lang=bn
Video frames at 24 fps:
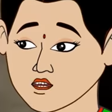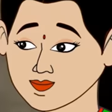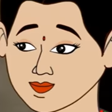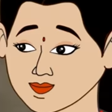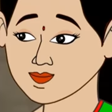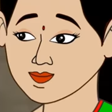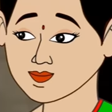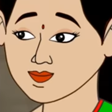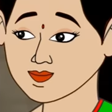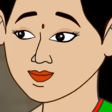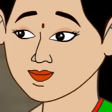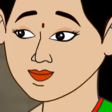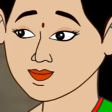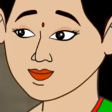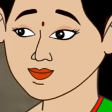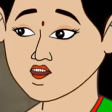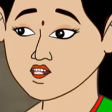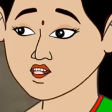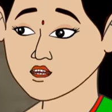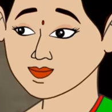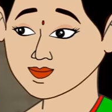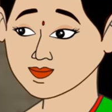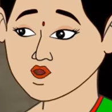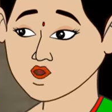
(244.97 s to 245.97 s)
না
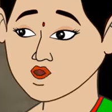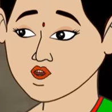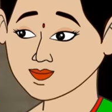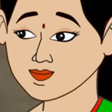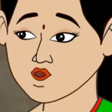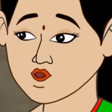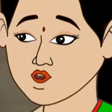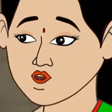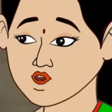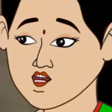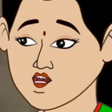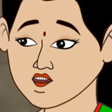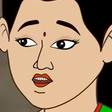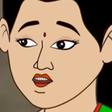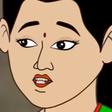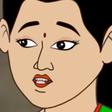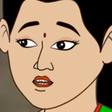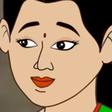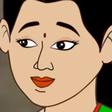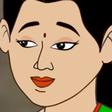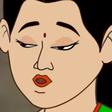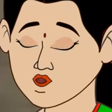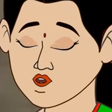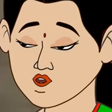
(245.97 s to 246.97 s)
সীমা ভাবি চাল না
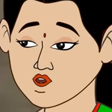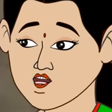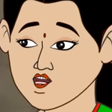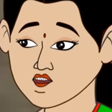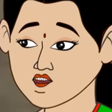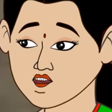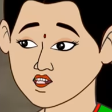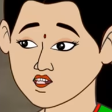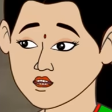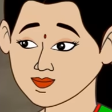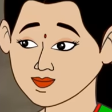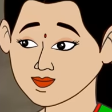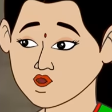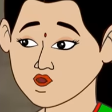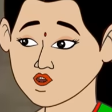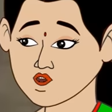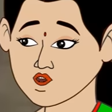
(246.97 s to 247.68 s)
দিয়ে অনেক অপমান